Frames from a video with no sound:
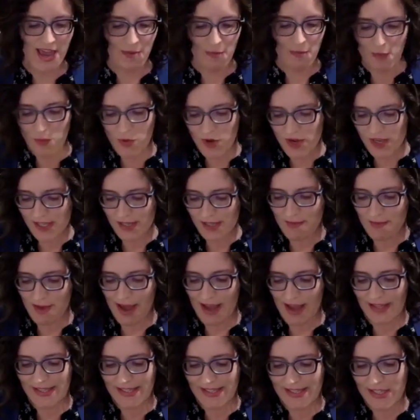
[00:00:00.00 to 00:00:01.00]

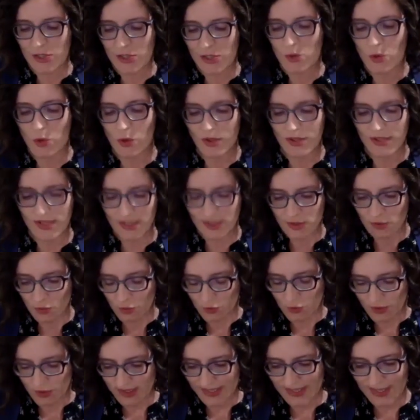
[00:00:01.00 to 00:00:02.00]
épuisement, discours
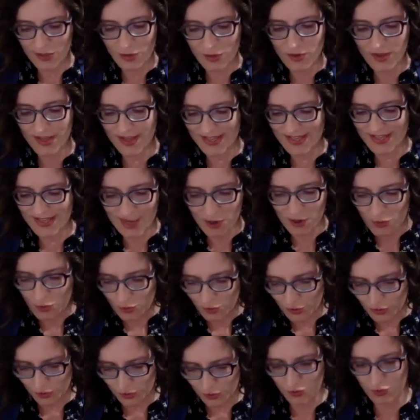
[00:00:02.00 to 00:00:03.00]

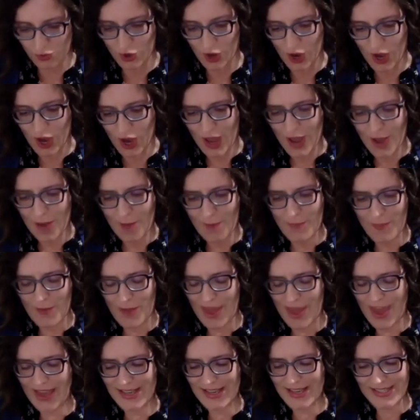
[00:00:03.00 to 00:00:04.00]
décousu,
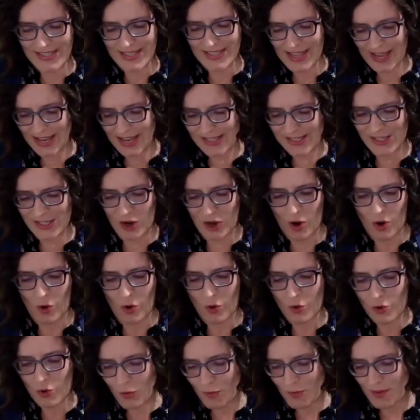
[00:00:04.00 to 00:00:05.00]

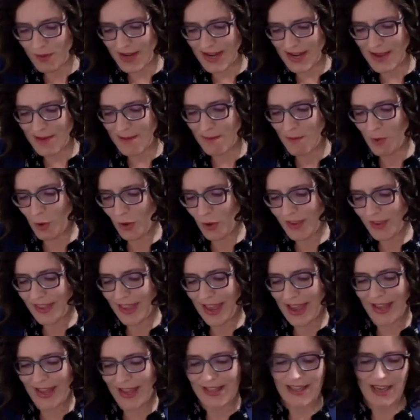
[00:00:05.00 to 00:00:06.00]
excitation, oubli, maux de
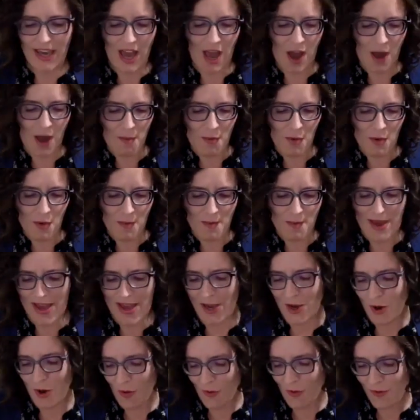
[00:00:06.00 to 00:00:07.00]
tête, crampes aux
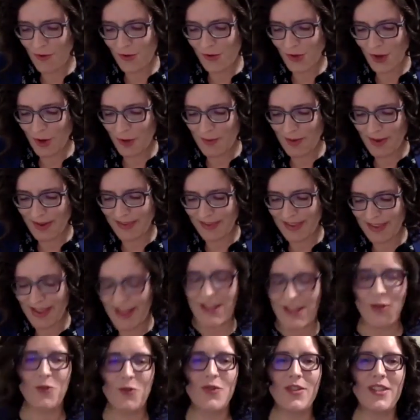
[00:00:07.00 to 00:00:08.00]
mains, confusion
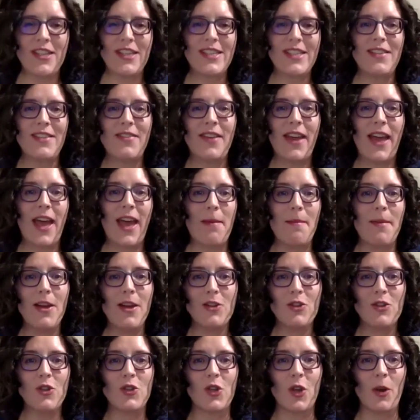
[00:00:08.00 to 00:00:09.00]
mentale. Donc, je veux dire, c'est vraiment
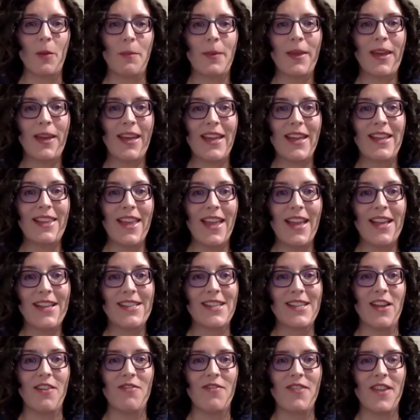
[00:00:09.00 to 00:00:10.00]
juste un
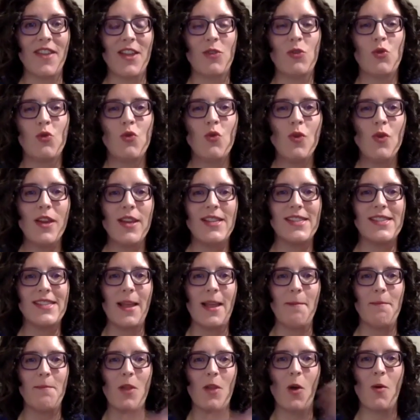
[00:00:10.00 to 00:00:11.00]
prétexte, en fait, tous les
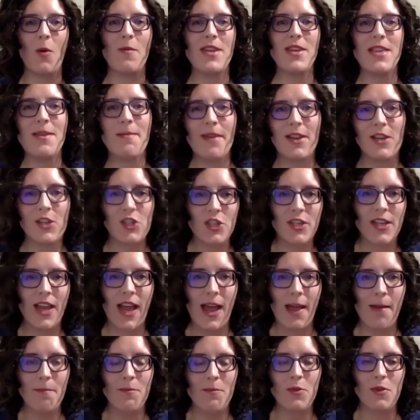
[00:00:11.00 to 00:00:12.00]
symptômes
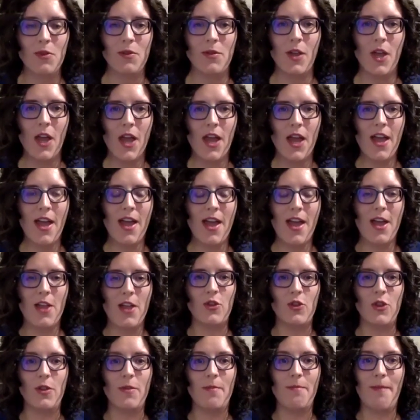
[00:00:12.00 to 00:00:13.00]
imaginables d'une
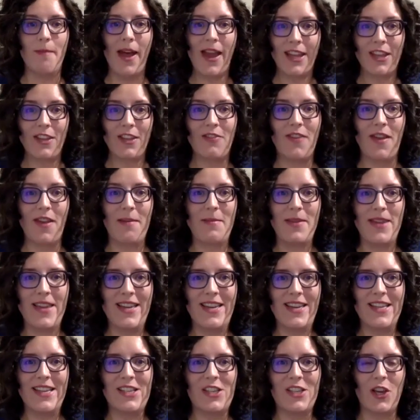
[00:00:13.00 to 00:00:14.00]
d'une mère de
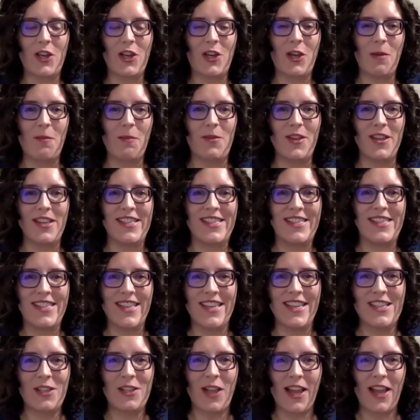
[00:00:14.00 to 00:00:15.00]
famille qui s'occupe de
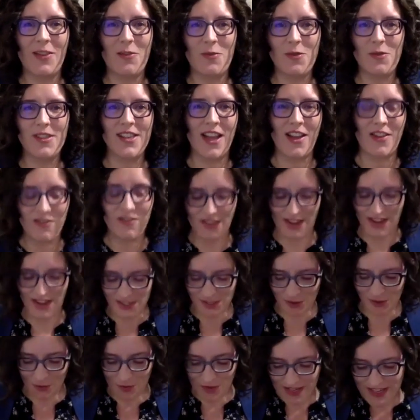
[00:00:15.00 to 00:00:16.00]
10 à 12 enfants
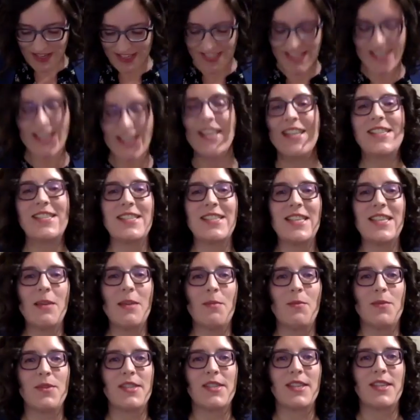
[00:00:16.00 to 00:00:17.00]
sont listés
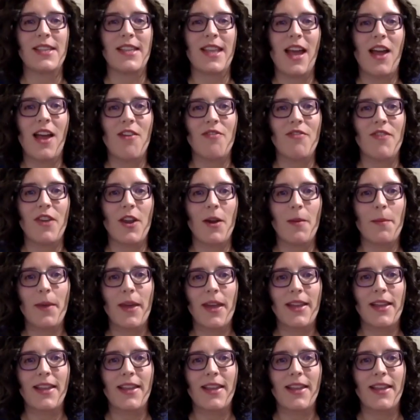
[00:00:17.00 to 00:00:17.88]
ici, puis c'était en fait un